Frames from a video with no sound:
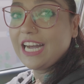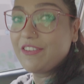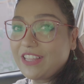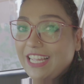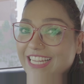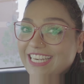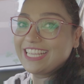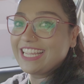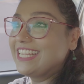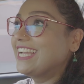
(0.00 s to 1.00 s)
अफ्तारी
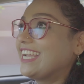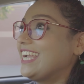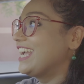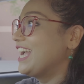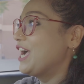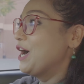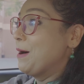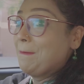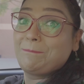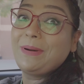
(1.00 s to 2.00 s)
करने के लिए
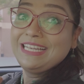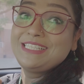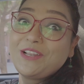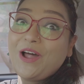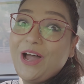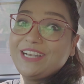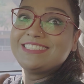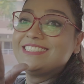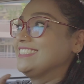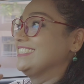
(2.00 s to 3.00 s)
पंजरोड
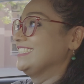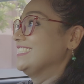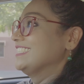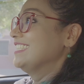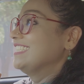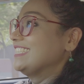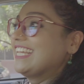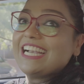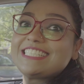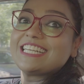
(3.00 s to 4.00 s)

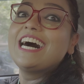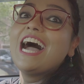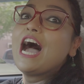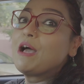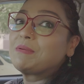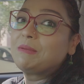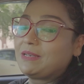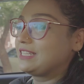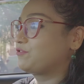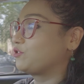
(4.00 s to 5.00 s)
दैट्स अ हैप्पी
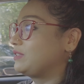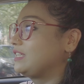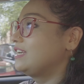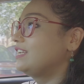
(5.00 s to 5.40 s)
प्लेस फॉर मी